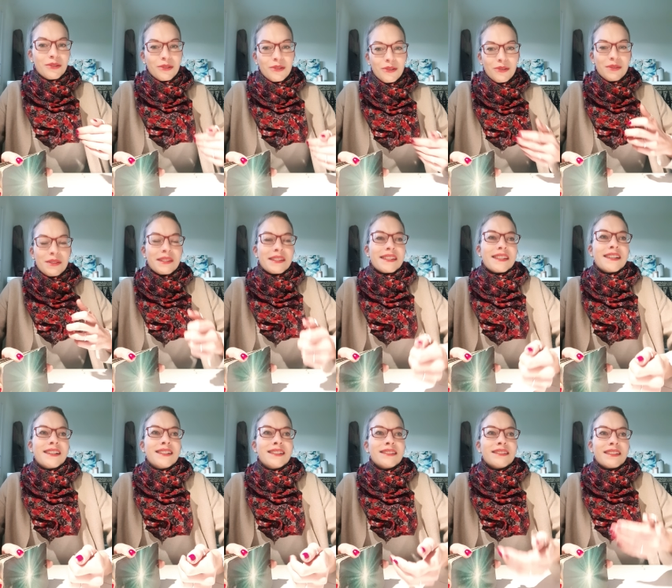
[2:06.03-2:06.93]

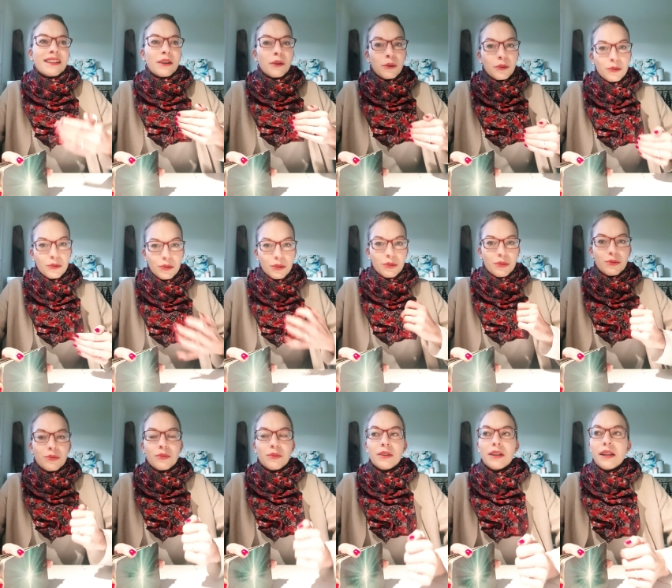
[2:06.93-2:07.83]
l'ancien, des
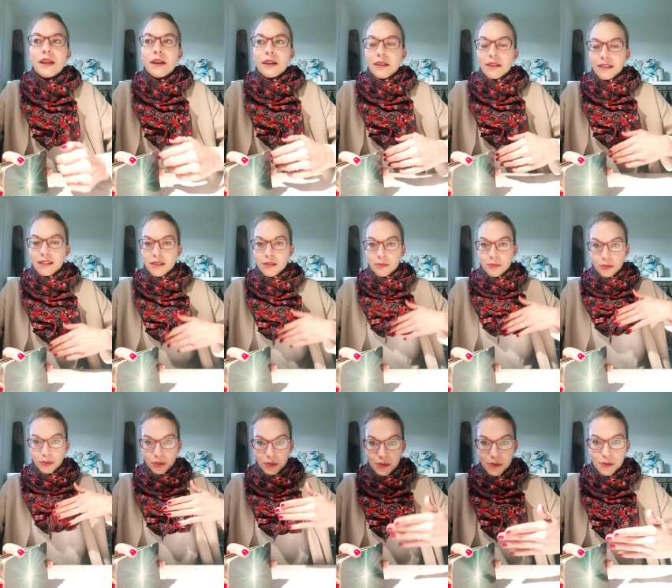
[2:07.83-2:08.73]
retenues, euh,
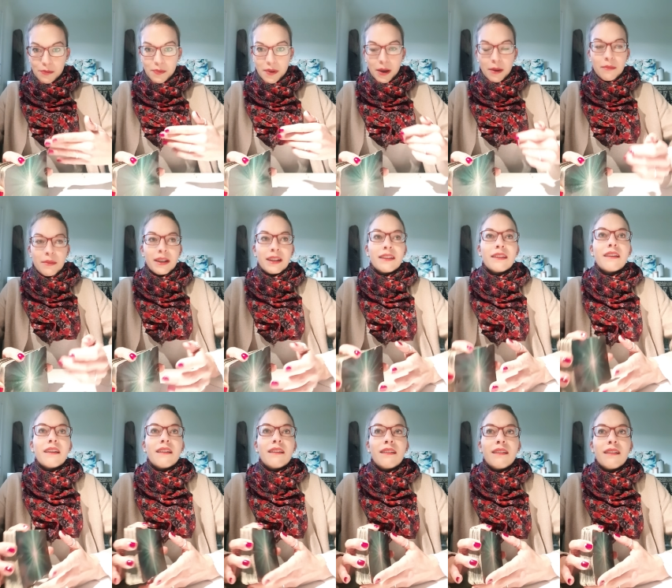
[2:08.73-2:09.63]
pour se
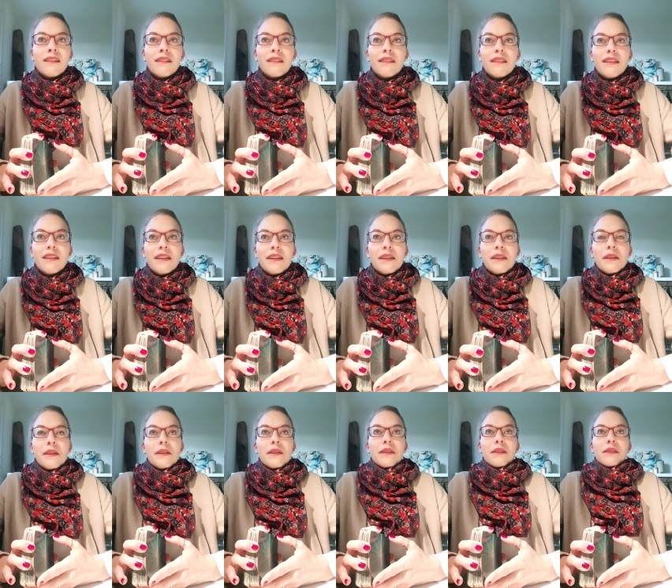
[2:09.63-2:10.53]
permettre euh,
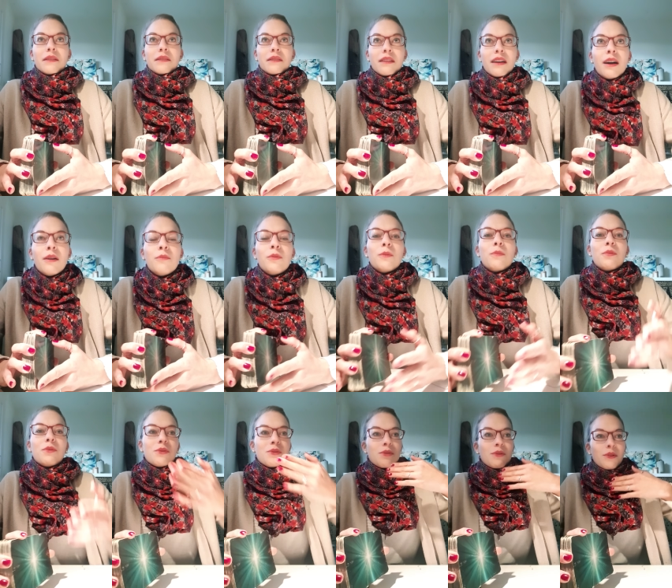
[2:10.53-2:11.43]
un peu
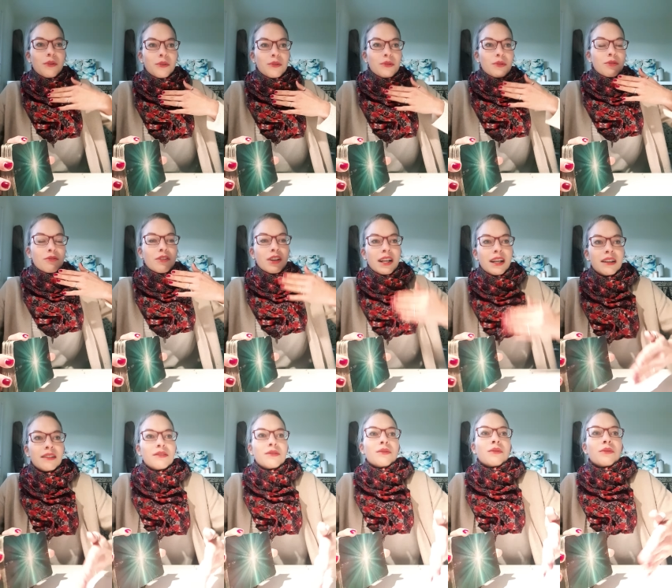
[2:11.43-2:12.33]
plus de,
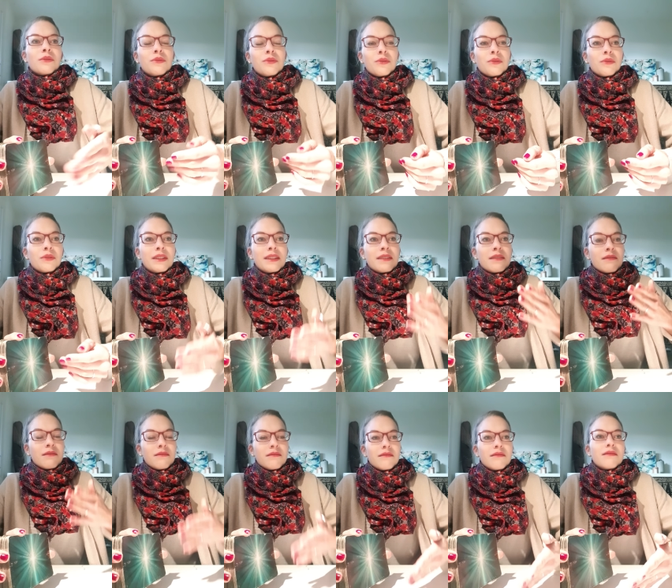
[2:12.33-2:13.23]
voilà,
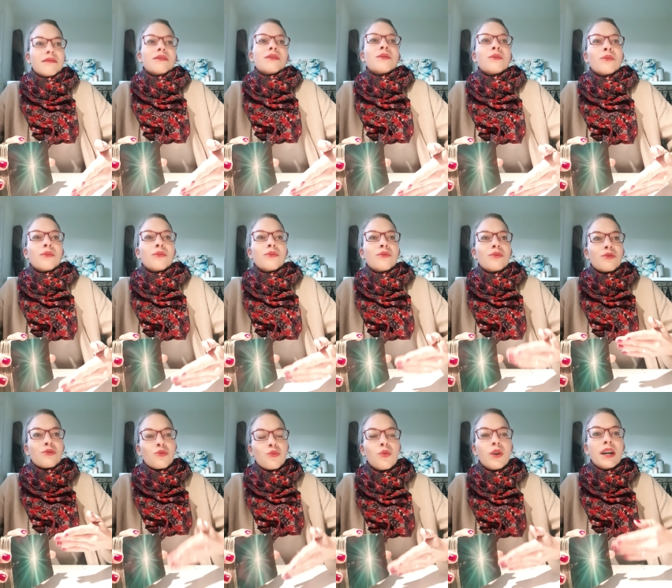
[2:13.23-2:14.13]
de,
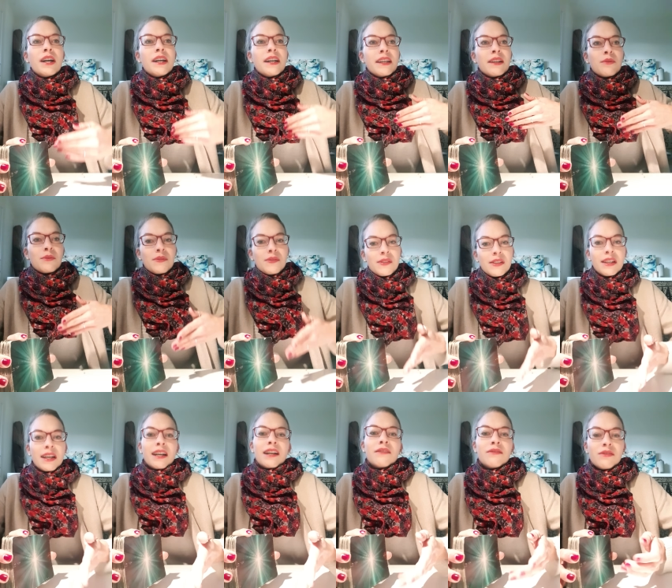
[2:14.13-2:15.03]
joie et
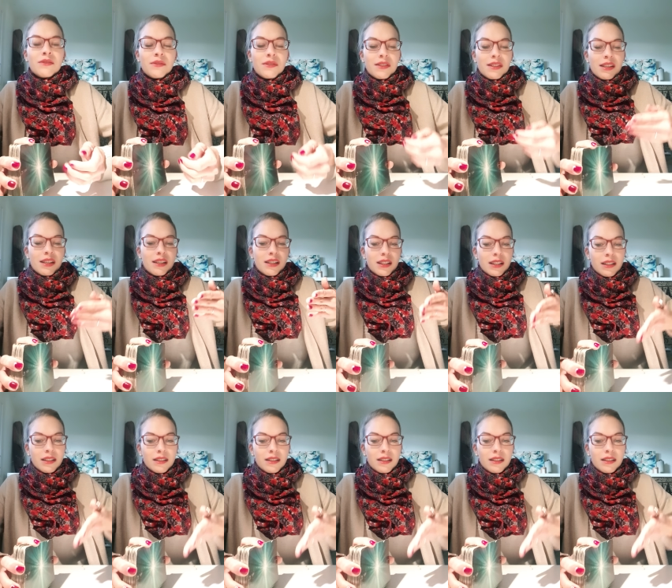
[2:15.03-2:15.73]
aussi avancer